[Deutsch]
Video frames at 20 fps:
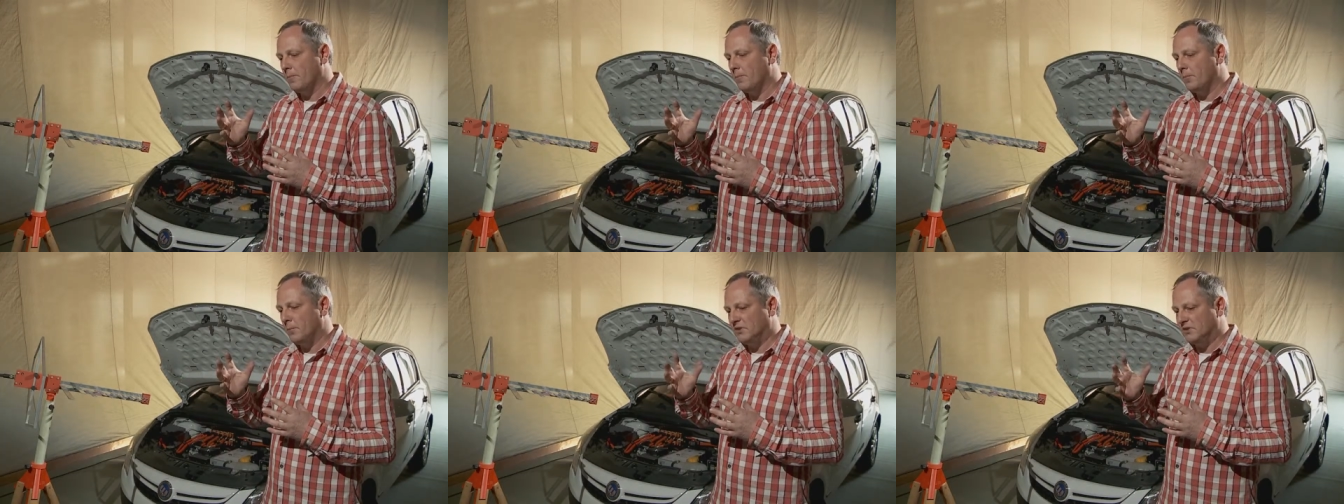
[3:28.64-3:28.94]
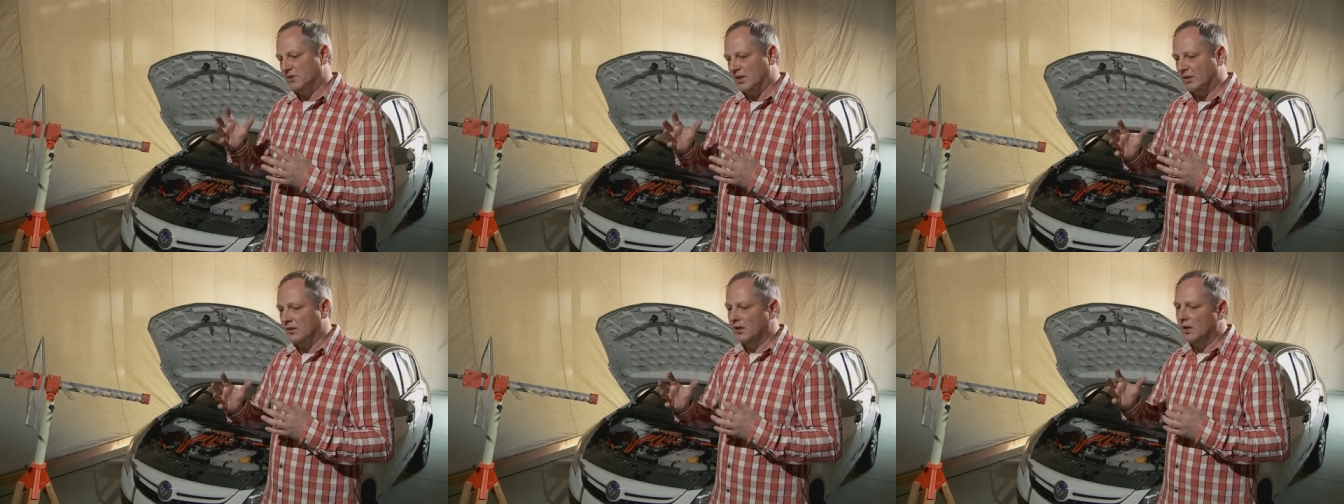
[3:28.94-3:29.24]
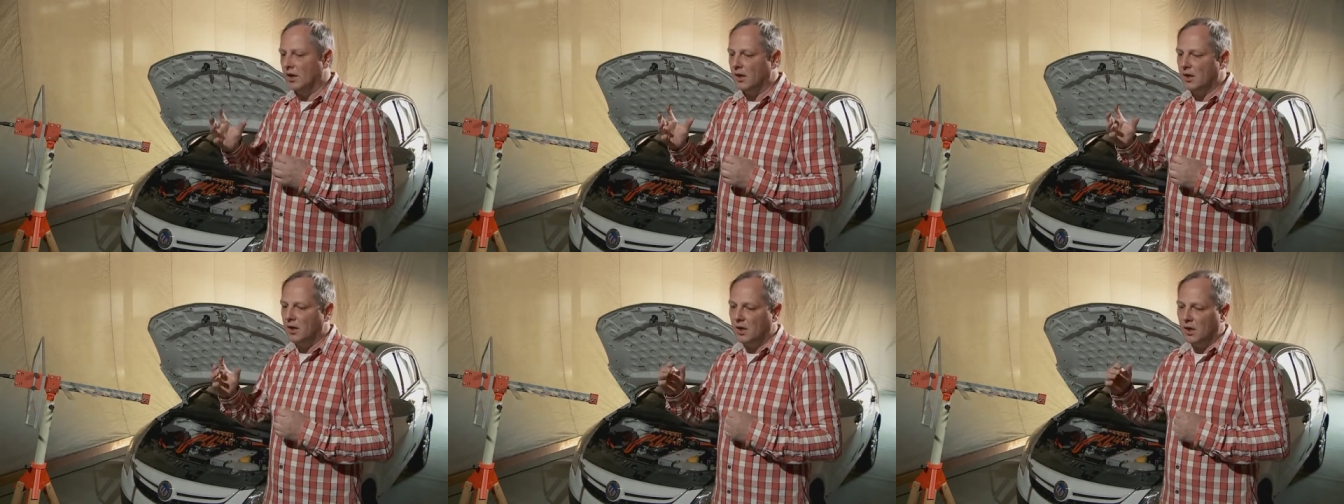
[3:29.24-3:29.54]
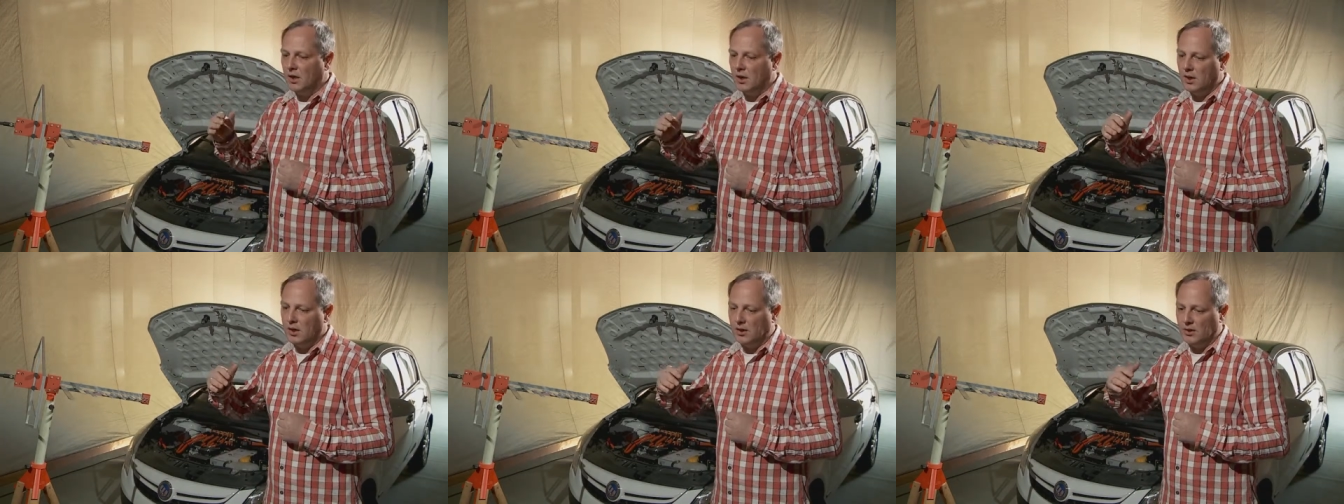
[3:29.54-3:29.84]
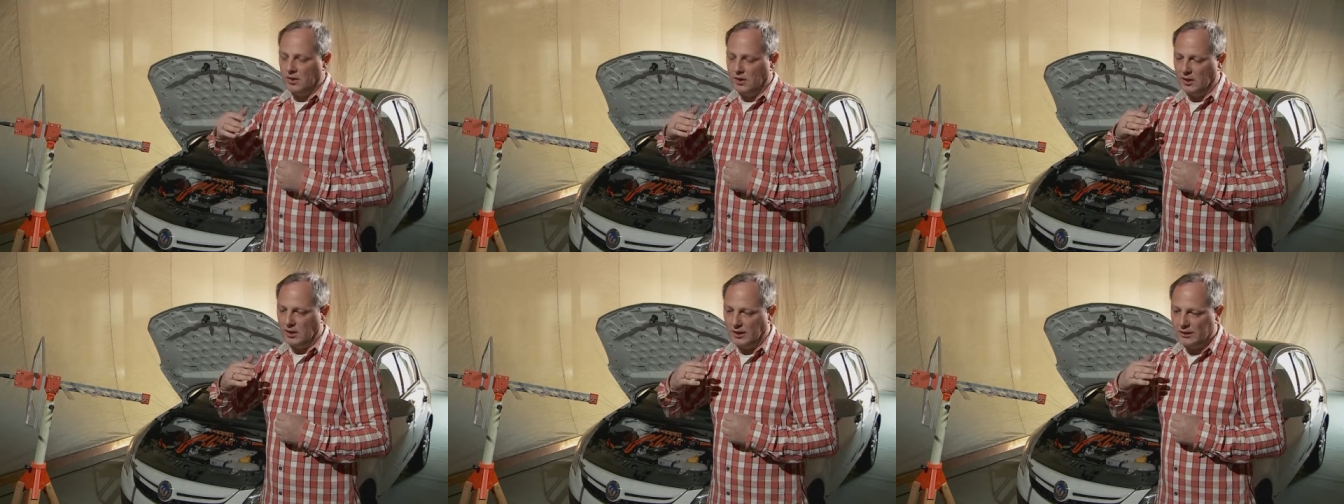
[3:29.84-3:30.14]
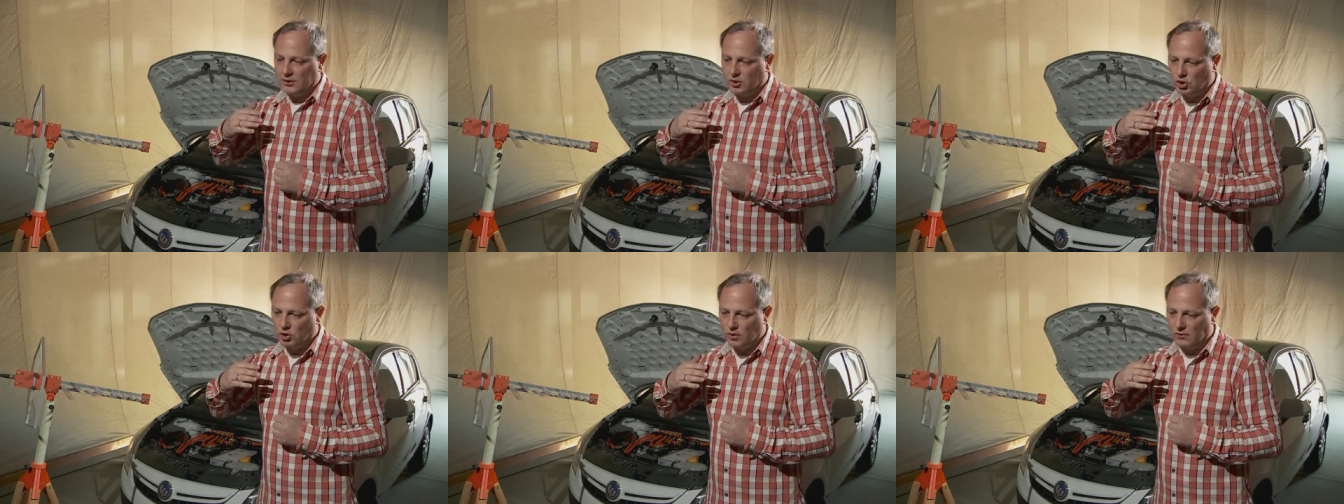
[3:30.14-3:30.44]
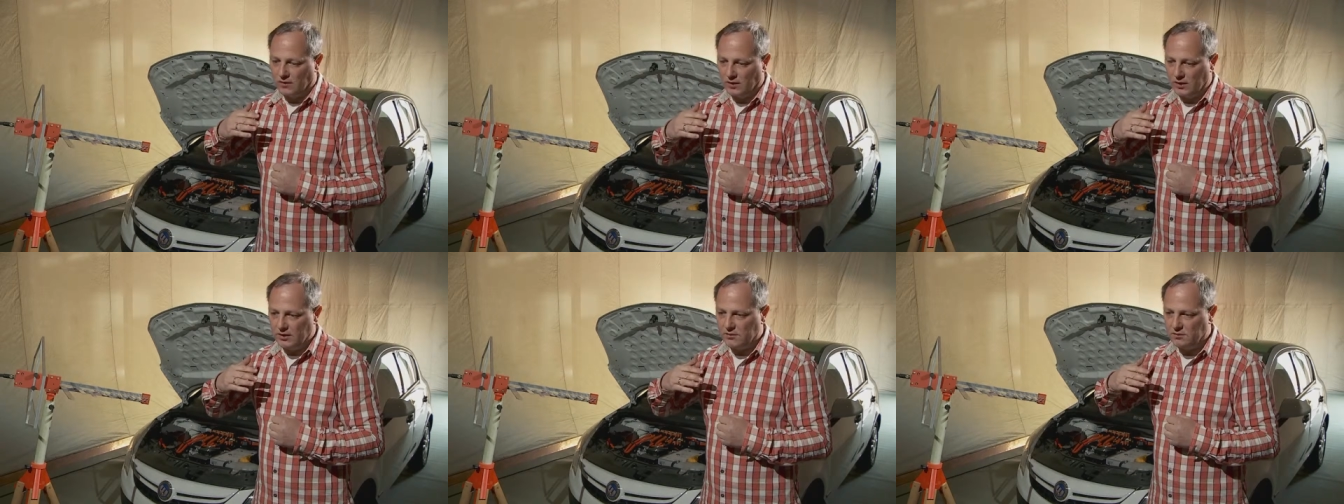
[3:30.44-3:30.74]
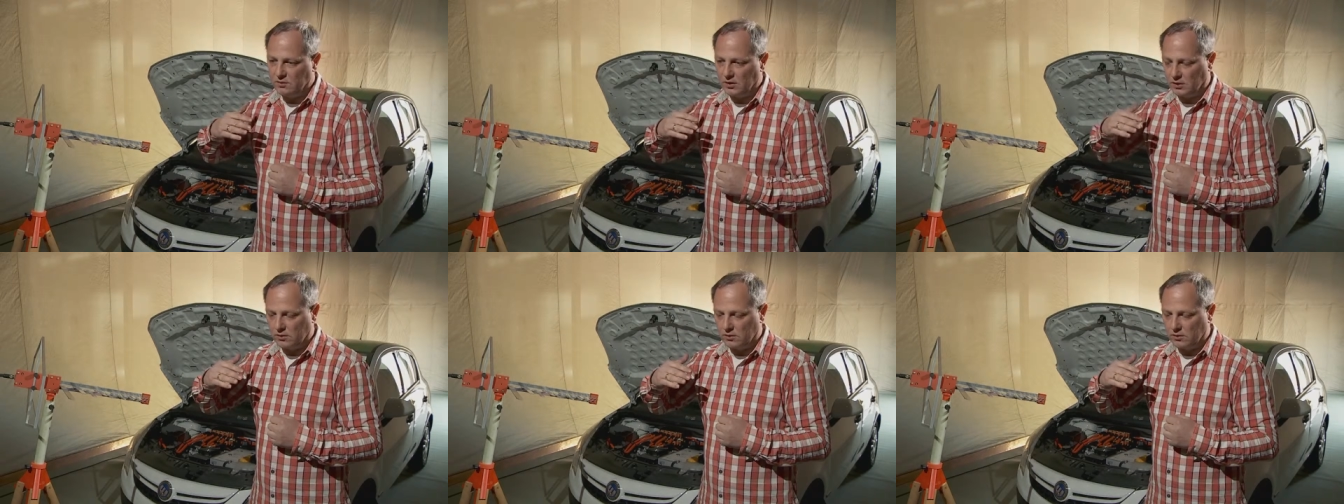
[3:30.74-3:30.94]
mit Sendeanlagen eine elektrische Welle zu